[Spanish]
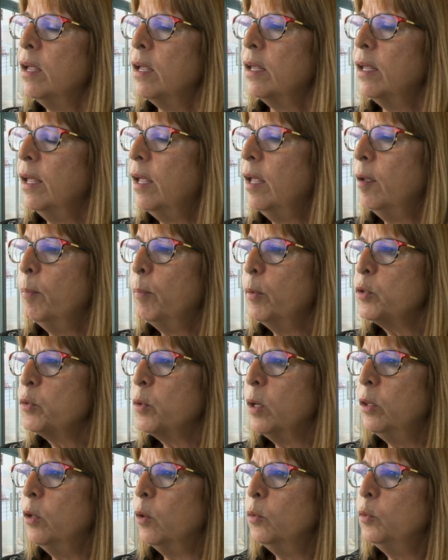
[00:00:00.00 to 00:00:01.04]
que pues,
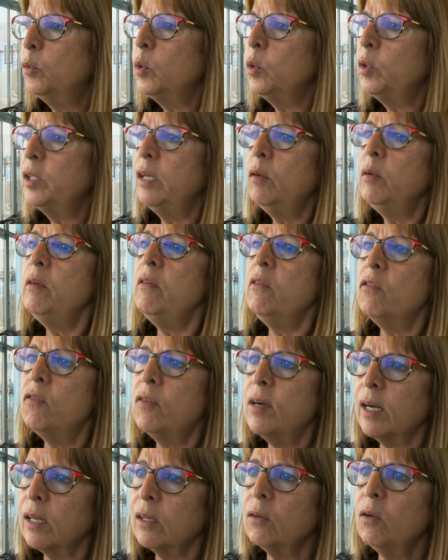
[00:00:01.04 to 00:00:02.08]
cuando uno tiene un
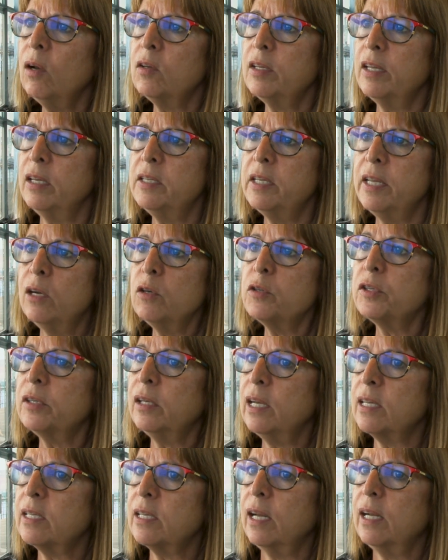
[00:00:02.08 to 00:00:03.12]
infarto, te enseñan
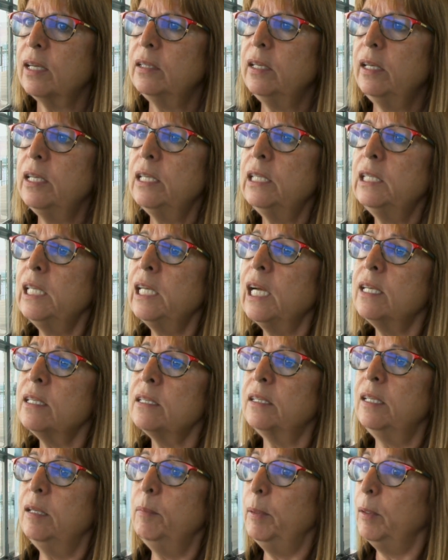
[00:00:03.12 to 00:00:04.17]
las
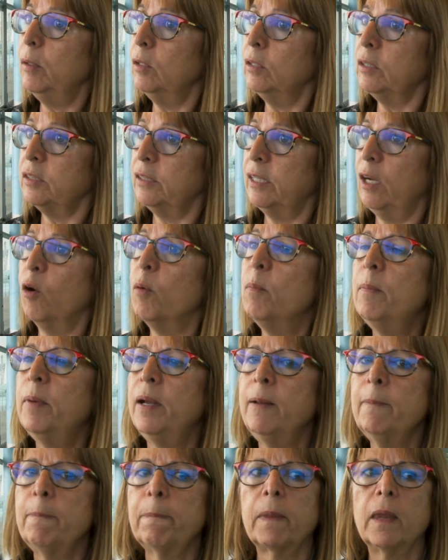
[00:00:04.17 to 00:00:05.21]
características típicas del
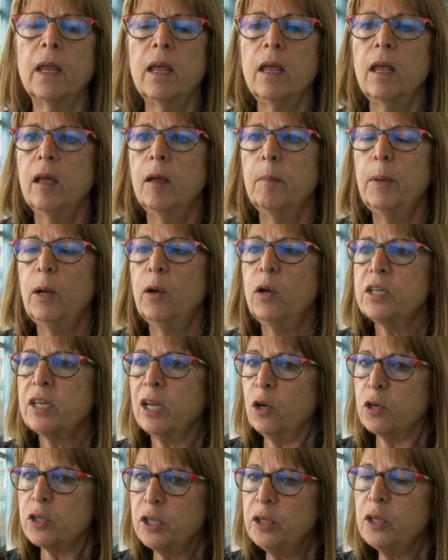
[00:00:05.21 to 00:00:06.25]
hombre pero es
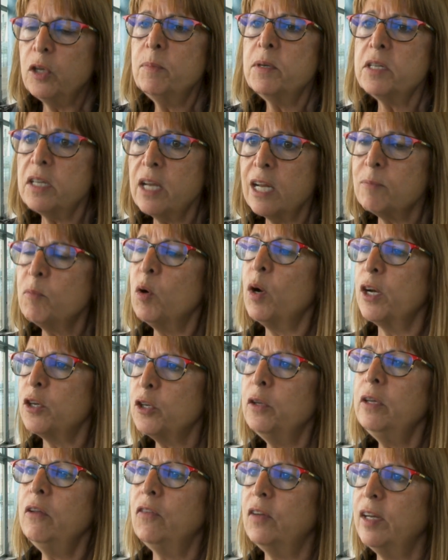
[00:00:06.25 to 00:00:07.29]
que los síntomas de las mujeres
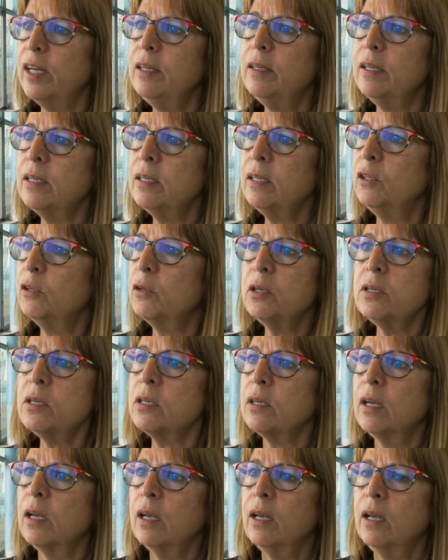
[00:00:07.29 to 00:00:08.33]
son diferentes, y
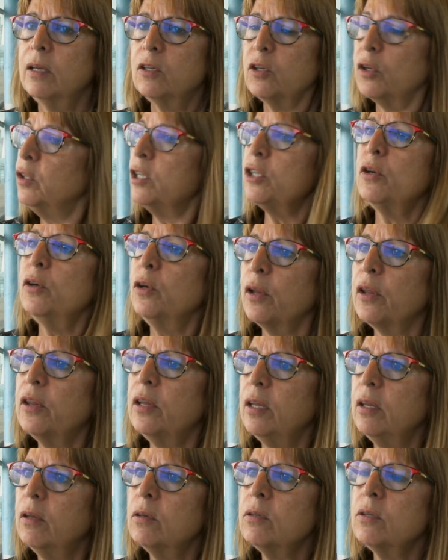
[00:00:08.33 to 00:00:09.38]
entonces son
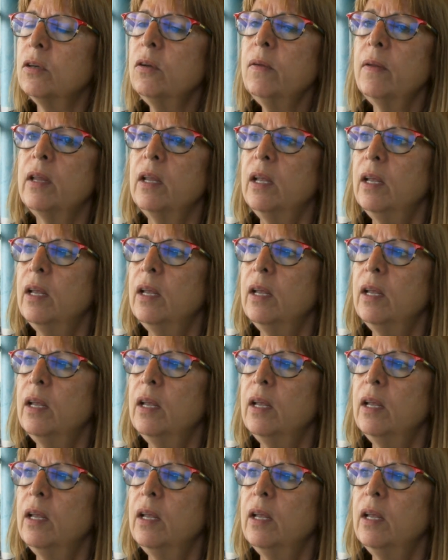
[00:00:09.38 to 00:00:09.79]
desconocidos, ¿no?